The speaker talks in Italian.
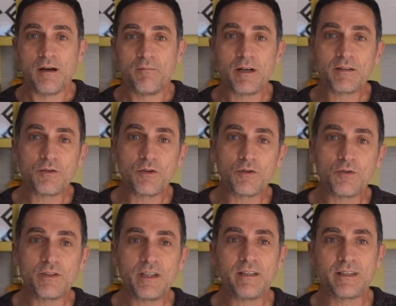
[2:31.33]
Ma sono
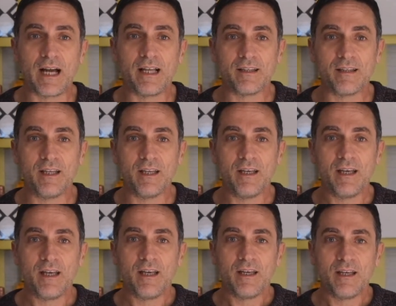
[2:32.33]
così tanti
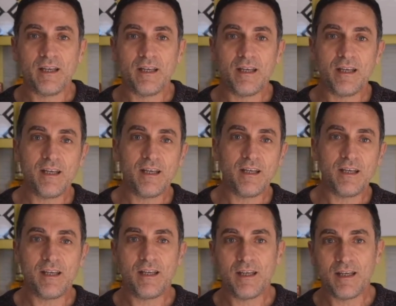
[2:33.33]

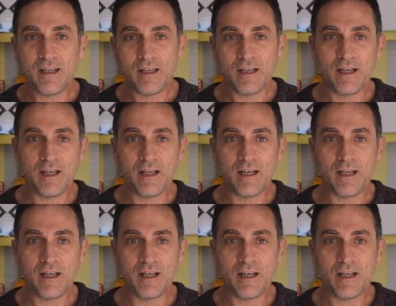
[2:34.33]
i,